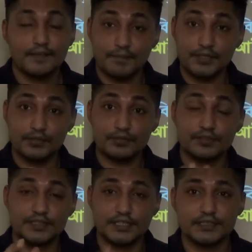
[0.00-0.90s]
ভিডিওর
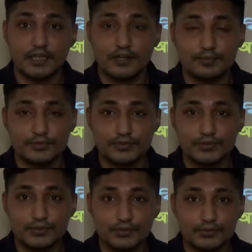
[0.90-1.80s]
শেষ না হওয়া
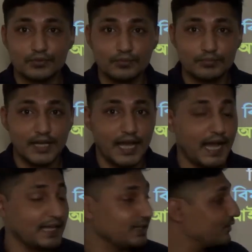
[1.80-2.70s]
পর্যন্ত তোমরা
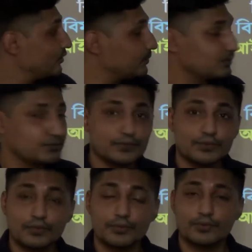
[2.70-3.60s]
আইকিউ
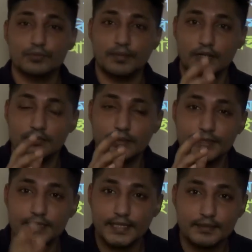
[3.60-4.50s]
প্রশ্নগুলো খুব ভালোভাবে
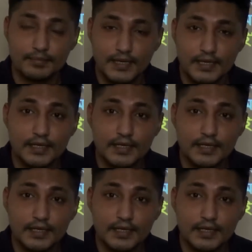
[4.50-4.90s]
দেখবা